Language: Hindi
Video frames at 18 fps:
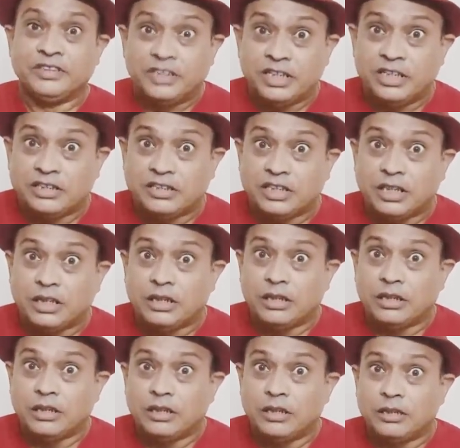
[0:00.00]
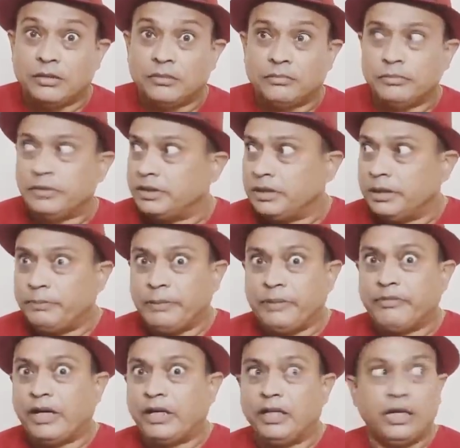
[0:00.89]
दिल से
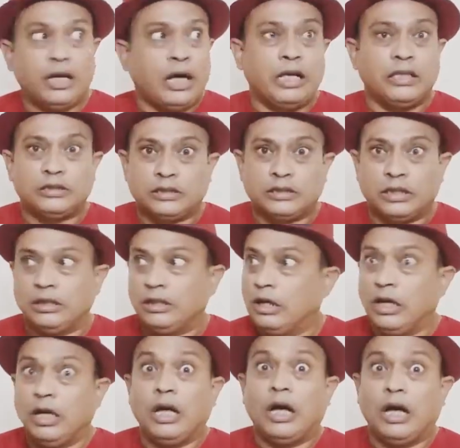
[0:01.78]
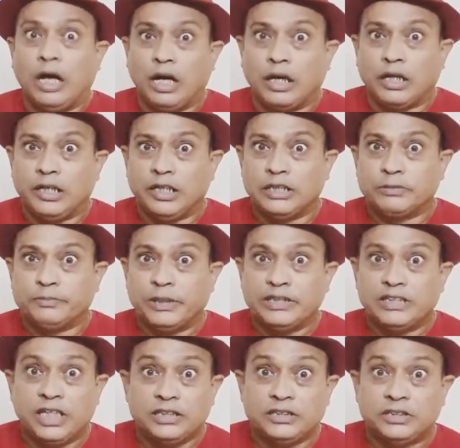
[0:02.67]
बीजेपी वाले आजकल अखिलेश
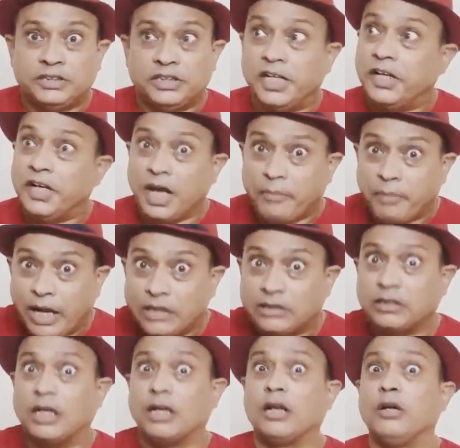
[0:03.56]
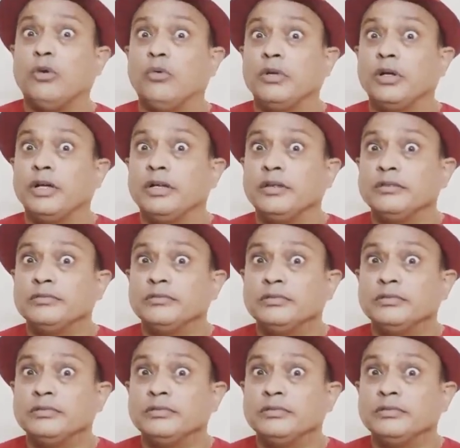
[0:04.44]
भैया जिन्ना बात कर रहे होंगे